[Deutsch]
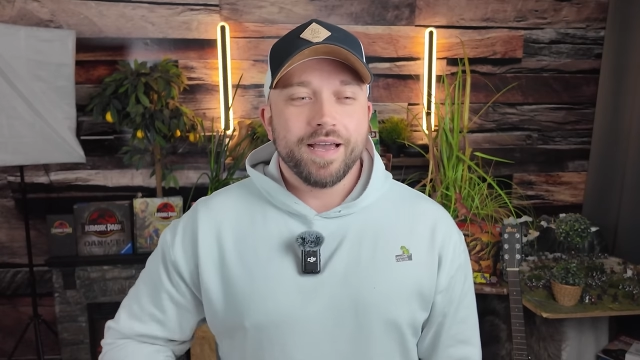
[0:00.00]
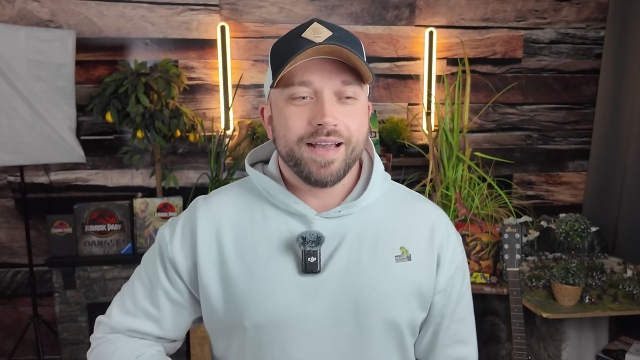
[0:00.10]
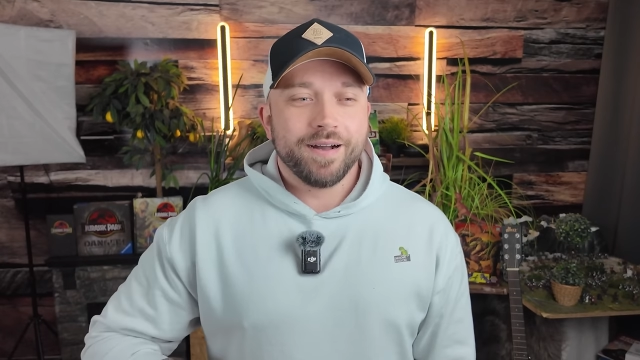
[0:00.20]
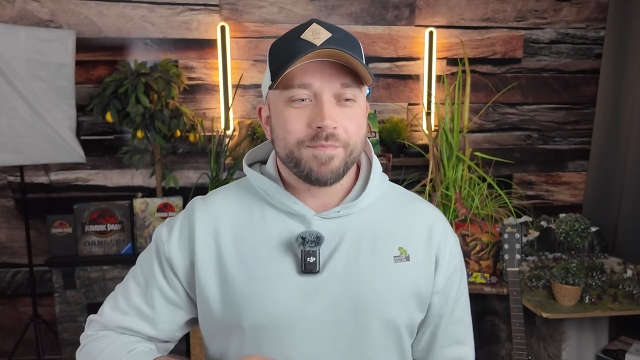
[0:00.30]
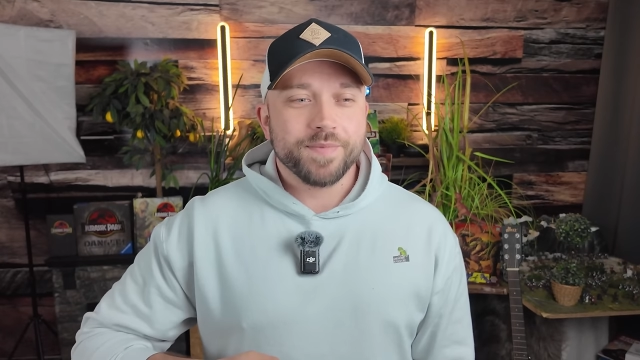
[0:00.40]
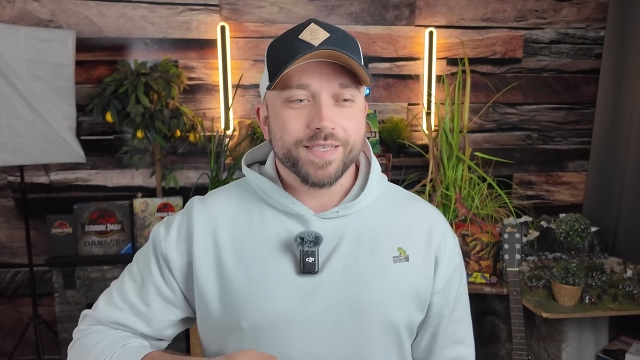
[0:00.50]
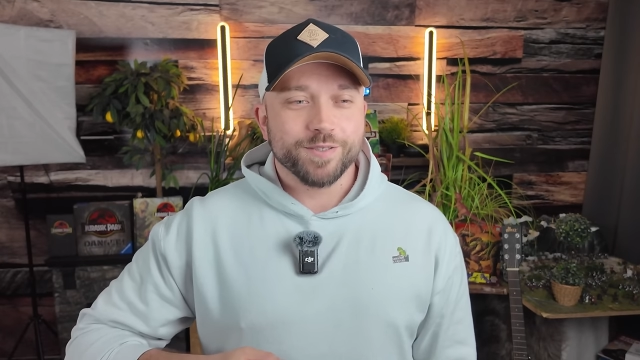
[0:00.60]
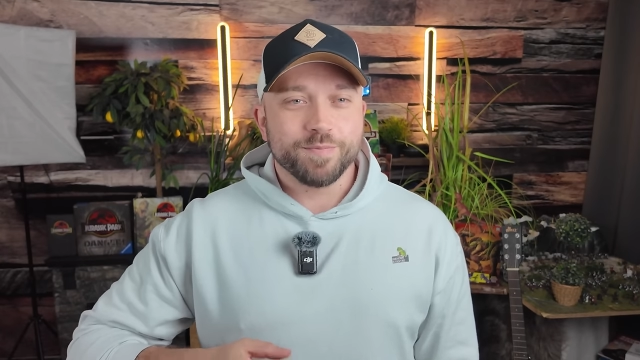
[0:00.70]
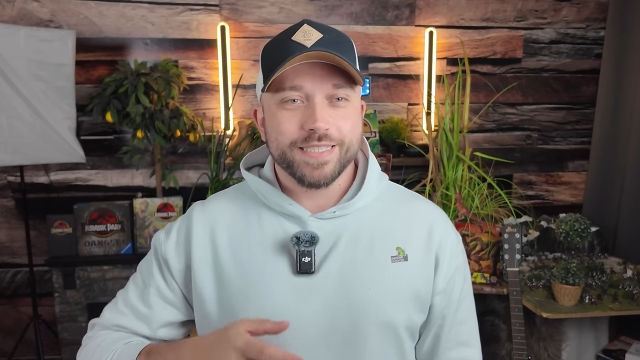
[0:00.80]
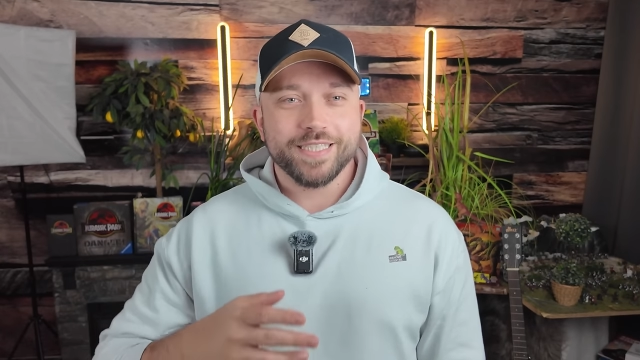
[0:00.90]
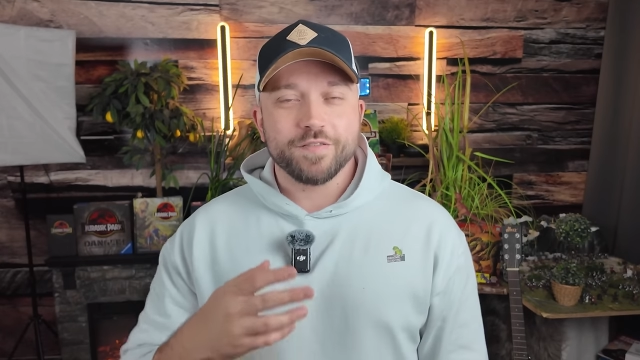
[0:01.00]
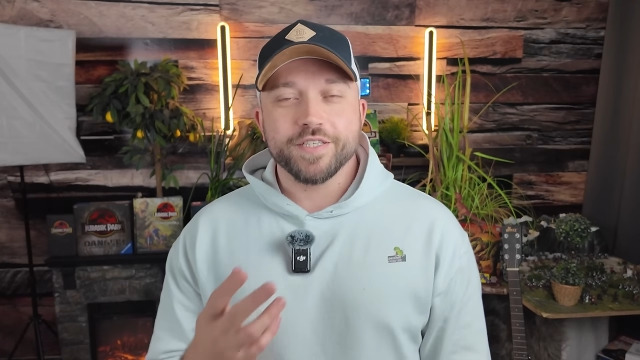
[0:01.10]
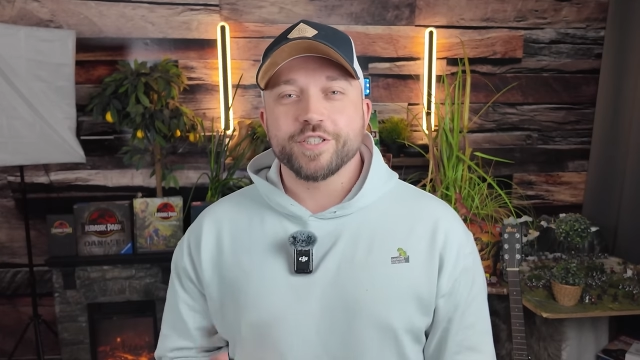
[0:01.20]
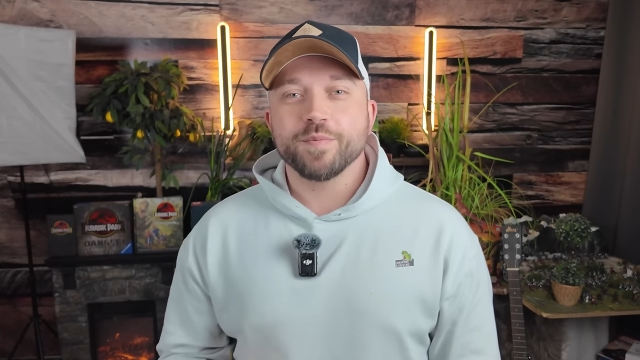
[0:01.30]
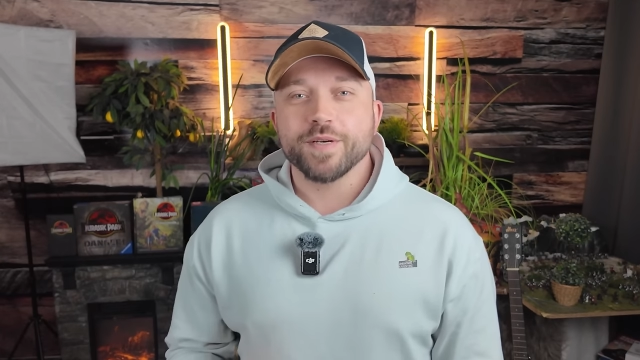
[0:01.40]
ähm, so ein bisschen auf
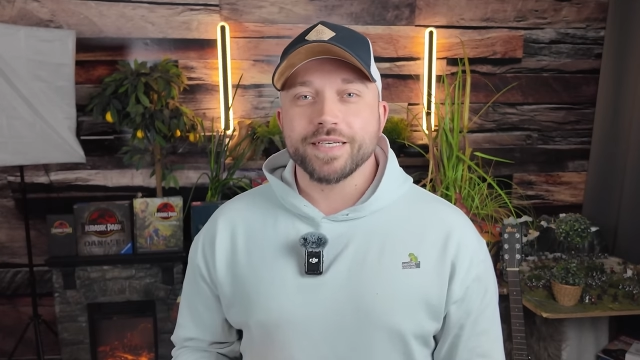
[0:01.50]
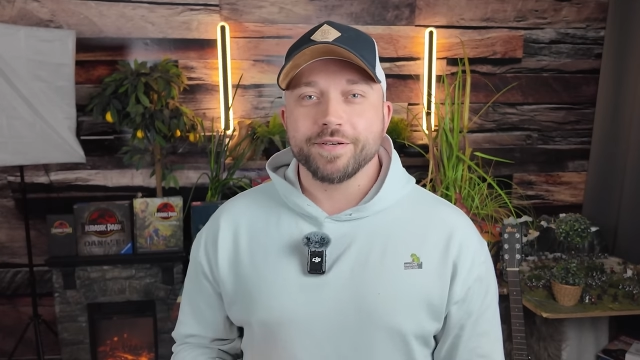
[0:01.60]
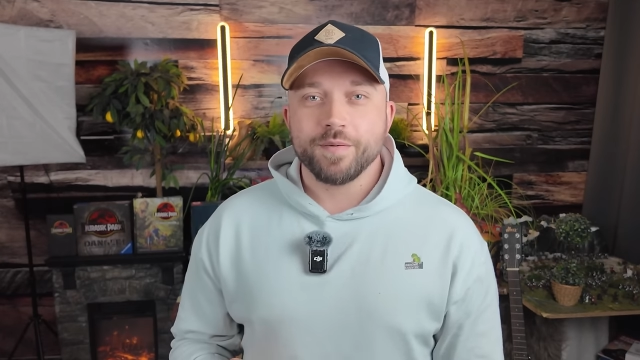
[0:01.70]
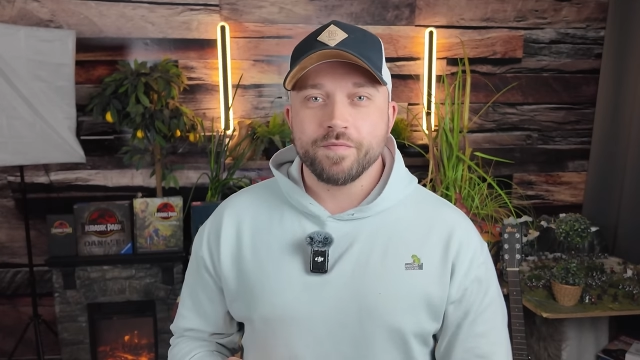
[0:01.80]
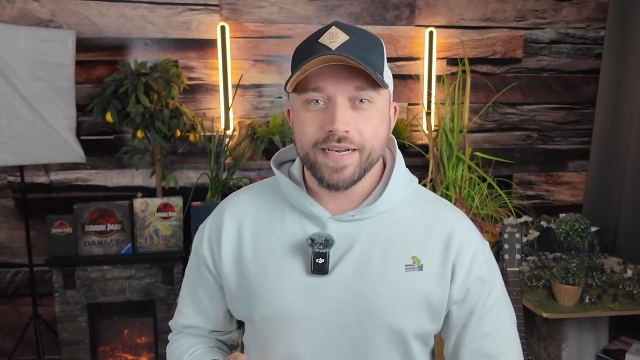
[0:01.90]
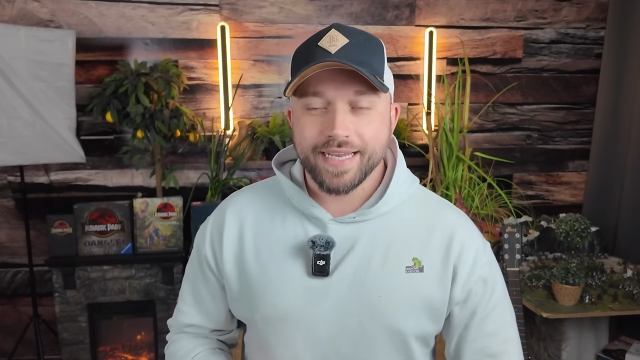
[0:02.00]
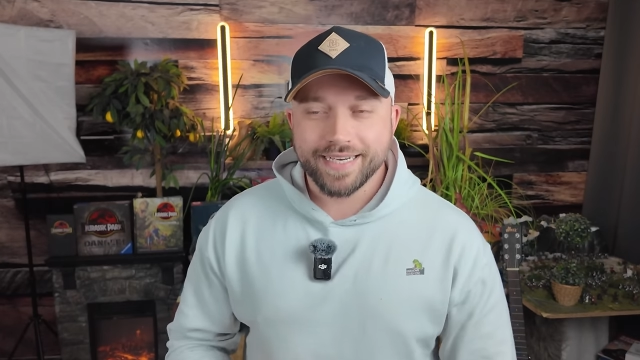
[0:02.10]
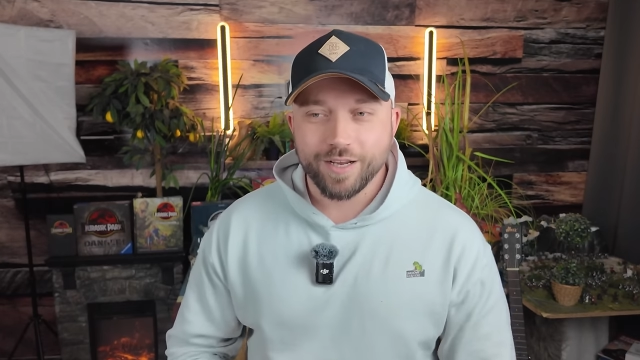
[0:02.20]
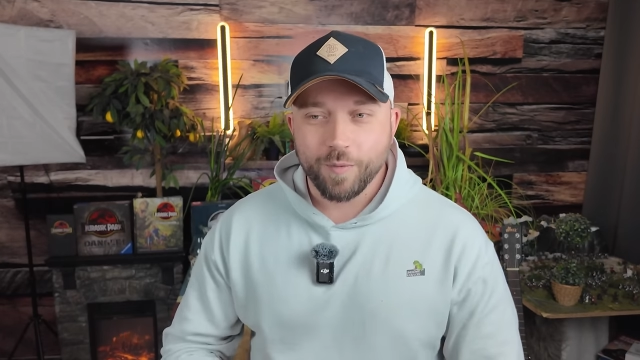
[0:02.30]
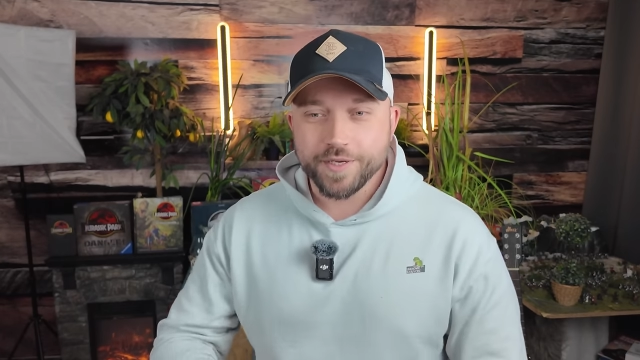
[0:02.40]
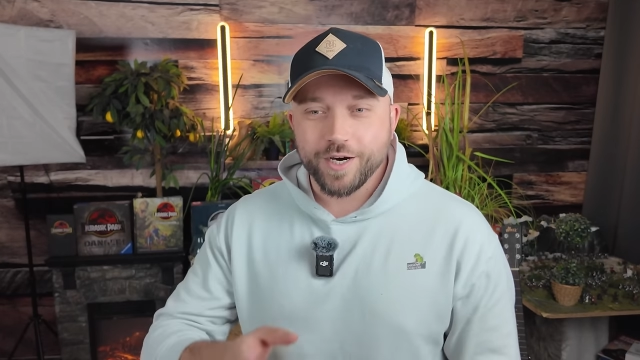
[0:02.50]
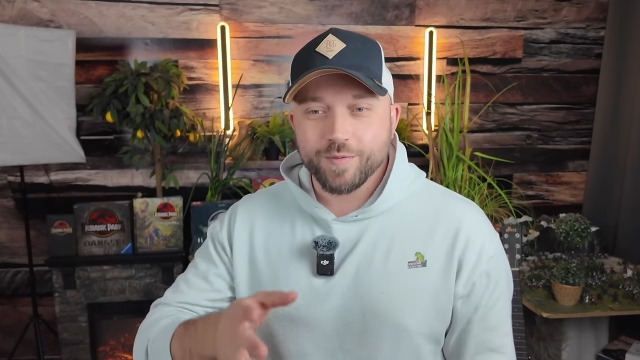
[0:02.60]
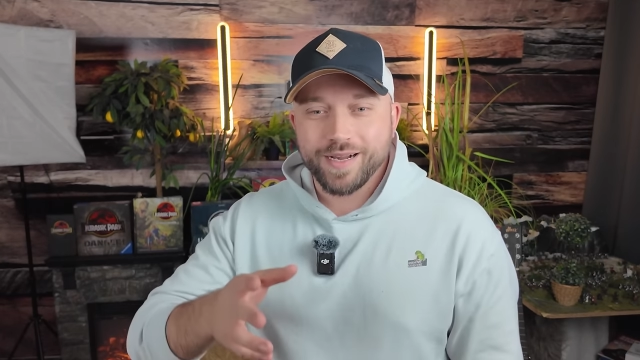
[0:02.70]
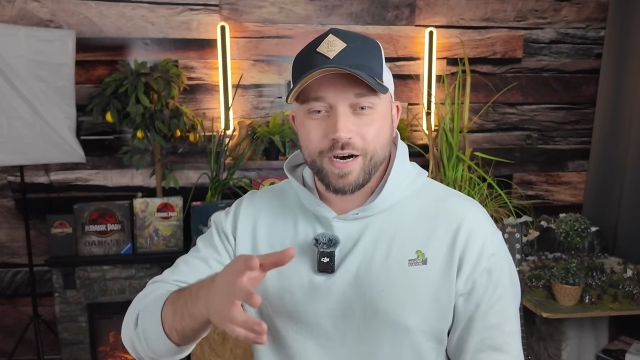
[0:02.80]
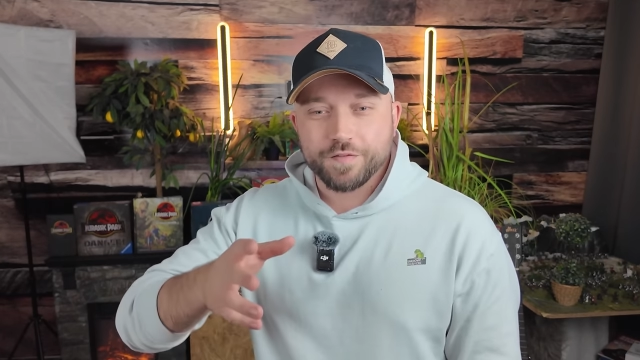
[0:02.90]
die Schippe genommen, weil er, glaube ich,
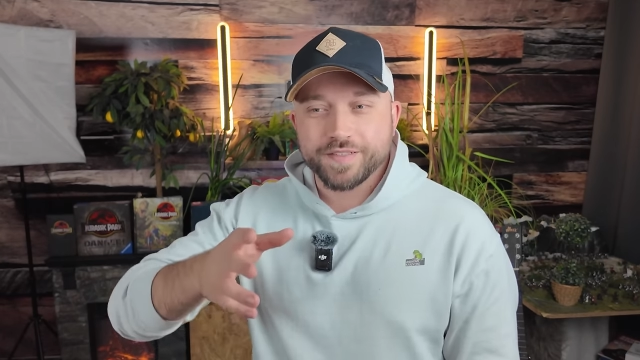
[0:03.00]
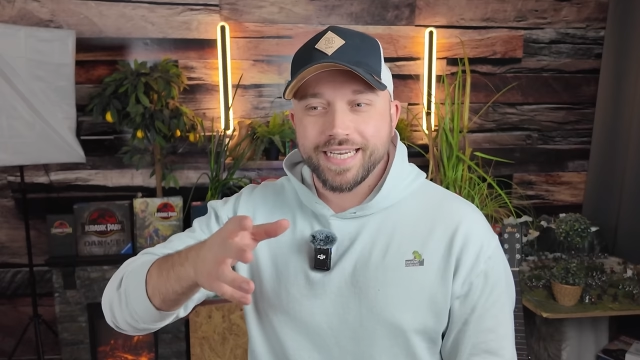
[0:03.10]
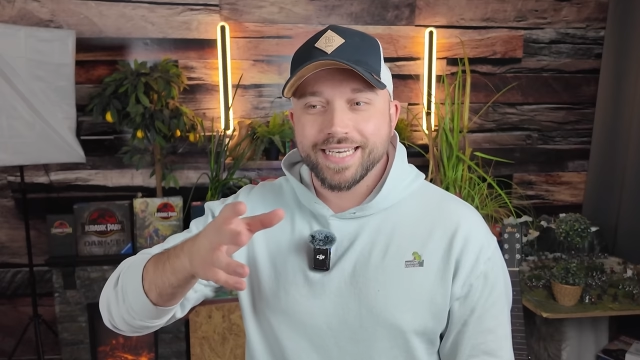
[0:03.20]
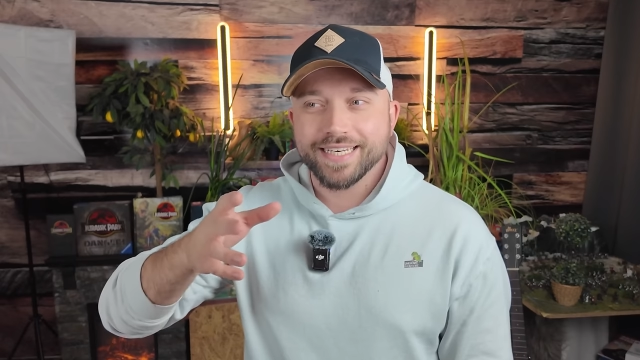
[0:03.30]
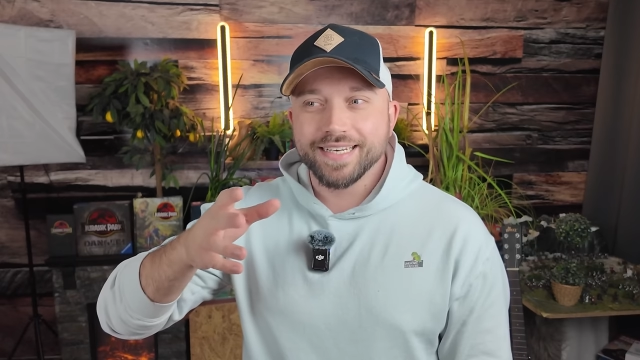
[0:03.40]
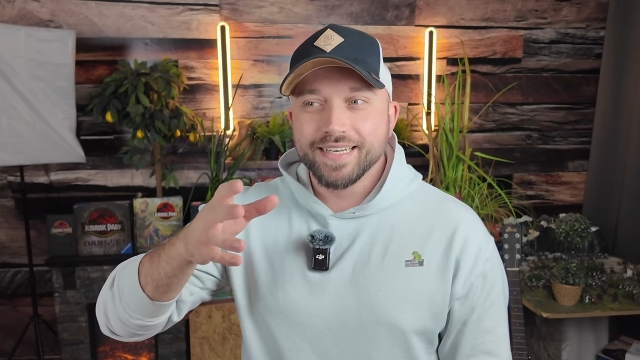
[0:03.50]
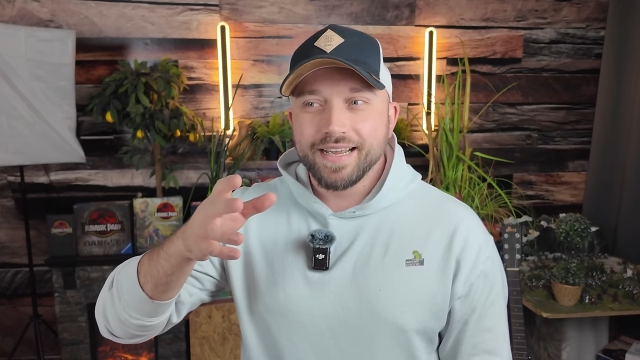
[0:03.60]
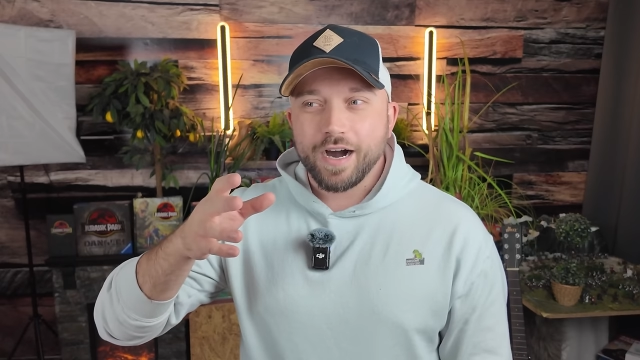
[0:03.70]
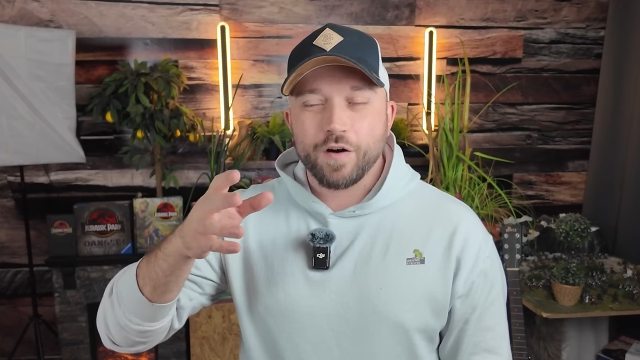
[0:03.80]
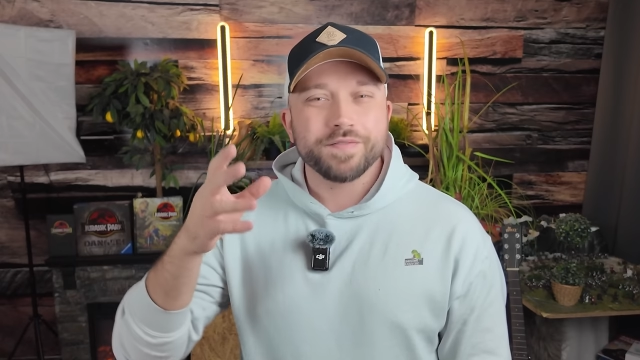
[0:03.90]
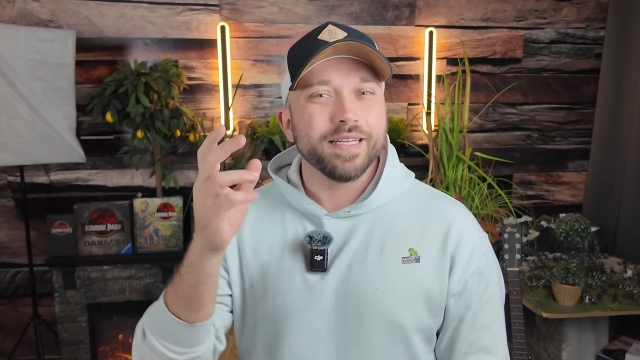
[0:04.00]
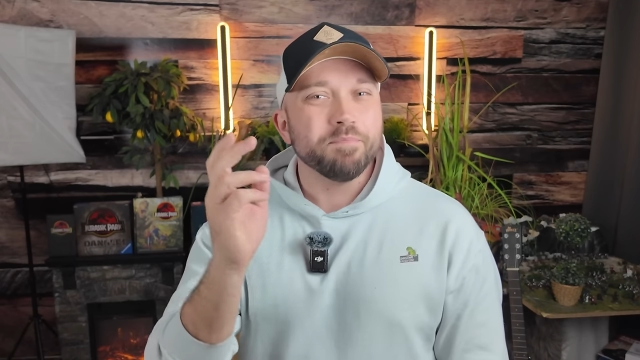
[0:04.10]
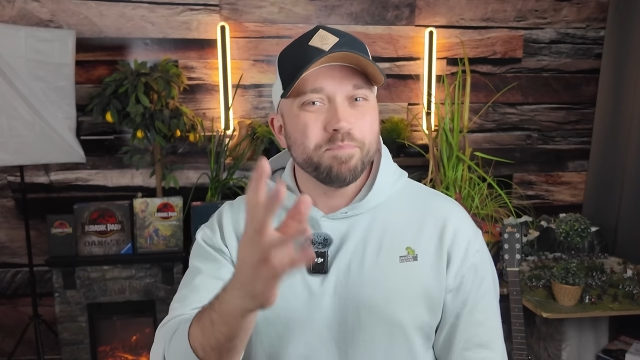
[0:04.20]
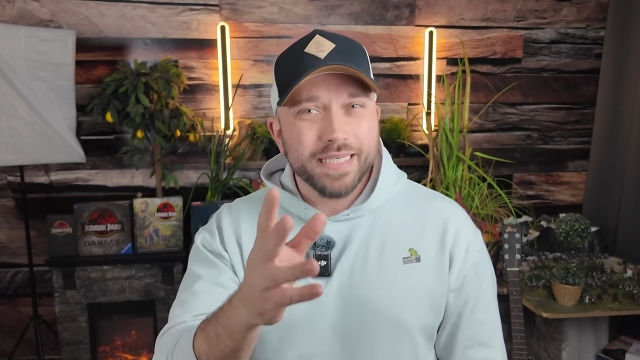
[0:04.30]
auch mal auf den, auf den